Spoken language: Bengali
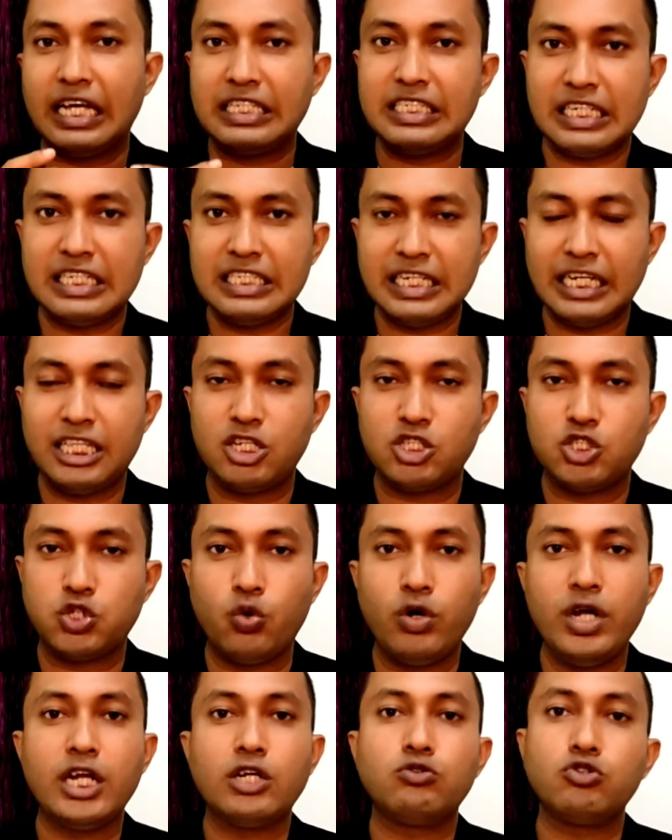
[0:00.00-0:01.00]
এছাড়া যাদের
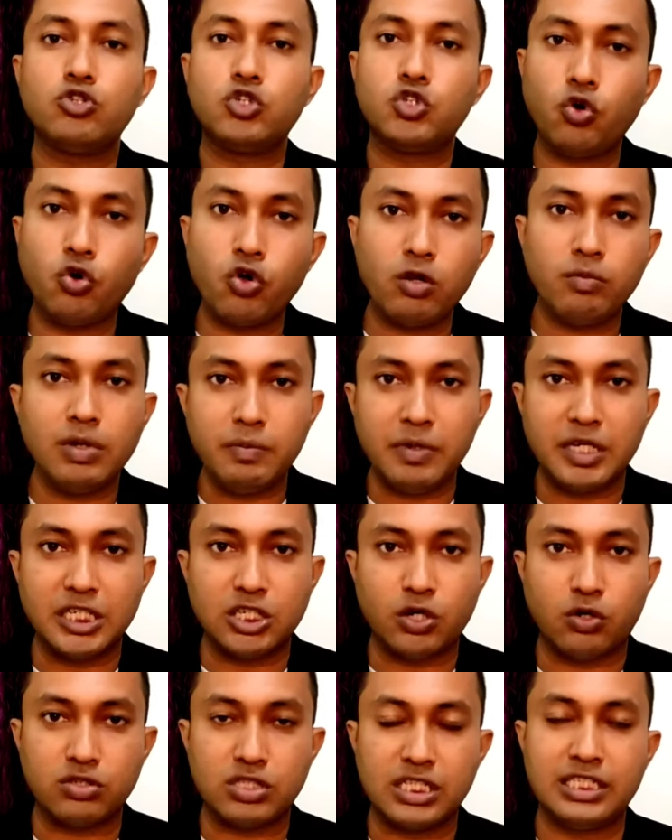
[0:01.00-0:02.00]
শরীরে একটু চর্বি
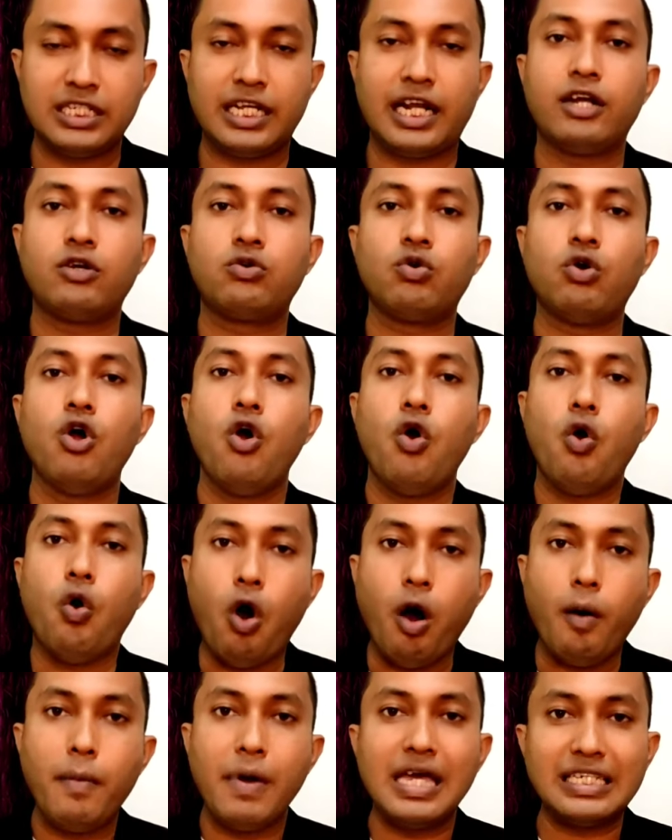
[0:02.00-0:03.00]
বেশি অর্থাৎ যারা একটু
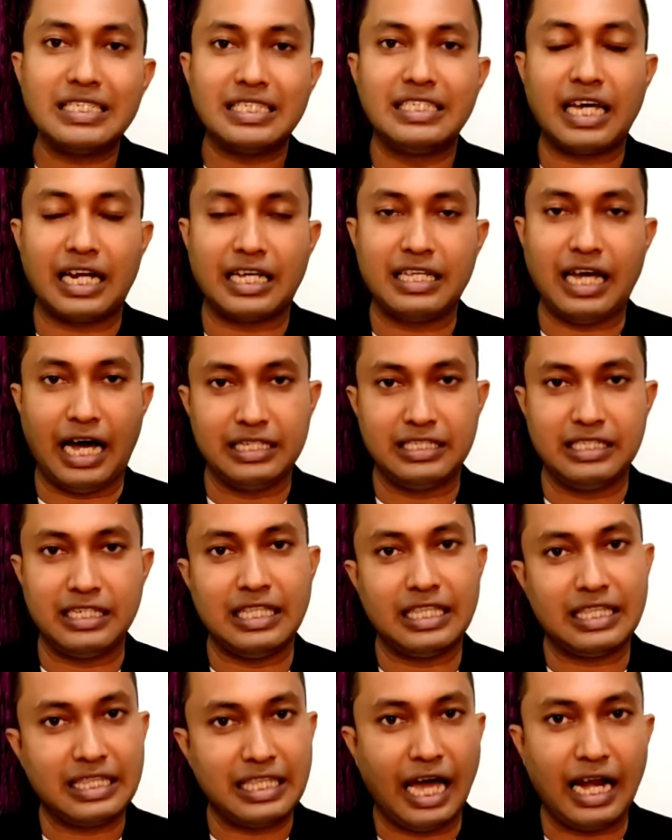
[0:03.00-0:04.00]
অবেস যারা
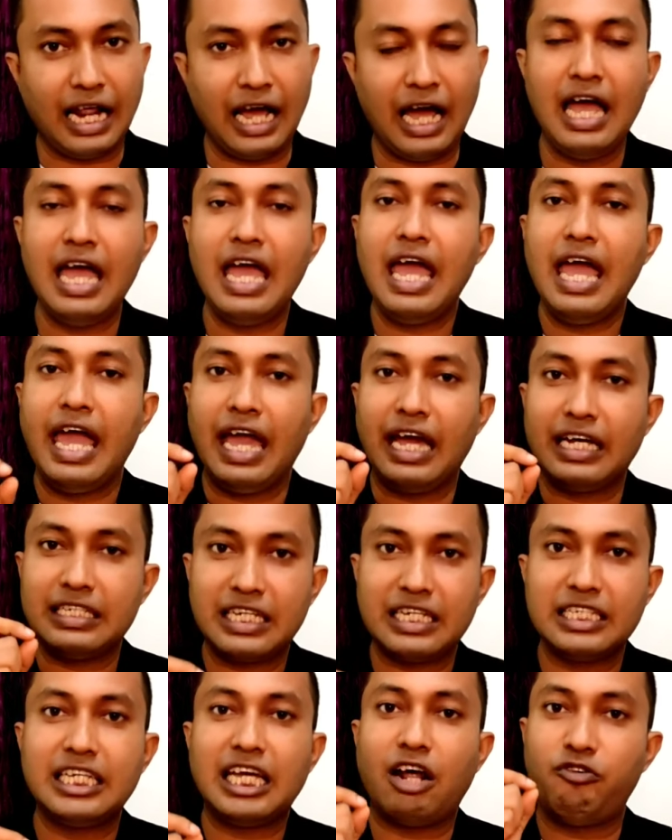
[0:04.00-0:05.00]
আছেন তারা
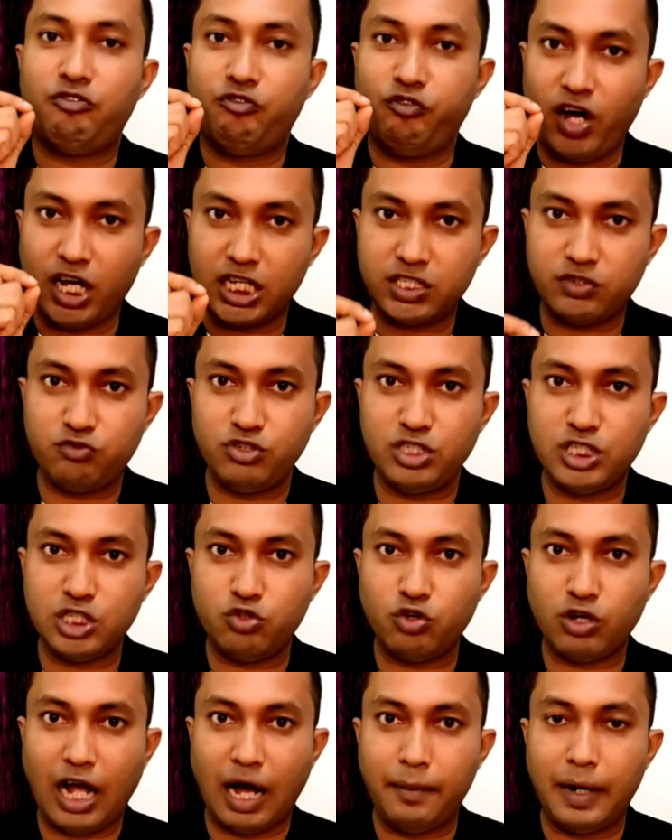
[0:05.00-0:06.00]
এছাড়া যারা
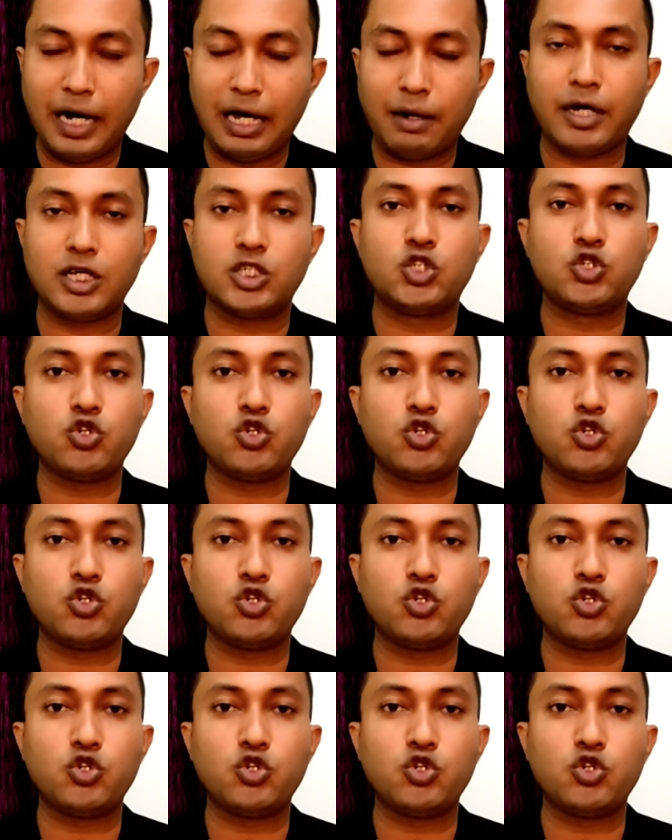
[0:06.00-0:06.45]
ফাস্টফুডযুক্ত খাবার বা